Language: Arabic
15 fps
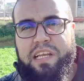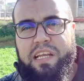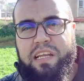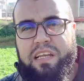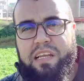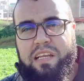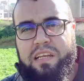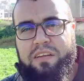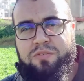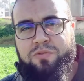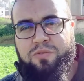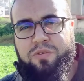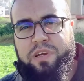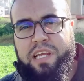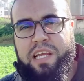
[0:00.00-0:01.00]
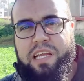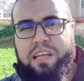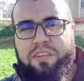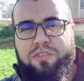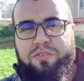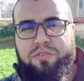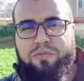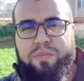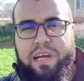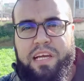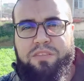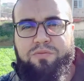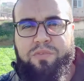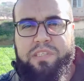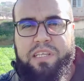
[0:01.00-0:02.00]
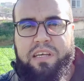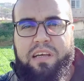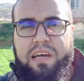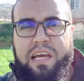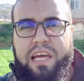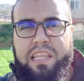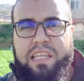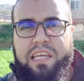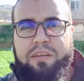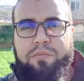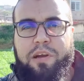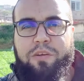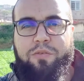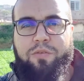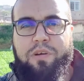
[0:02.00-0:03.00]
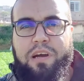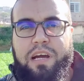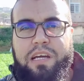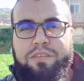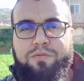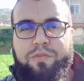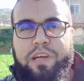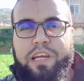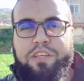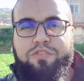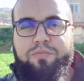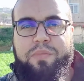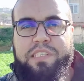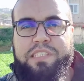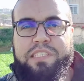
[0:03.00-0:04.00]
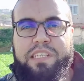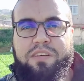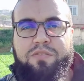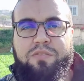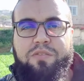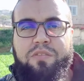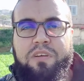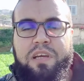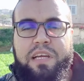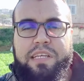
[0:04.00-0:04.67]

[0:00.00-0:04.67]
النور إلى الظلمات وترى هذه المخلوقات وهي تمزق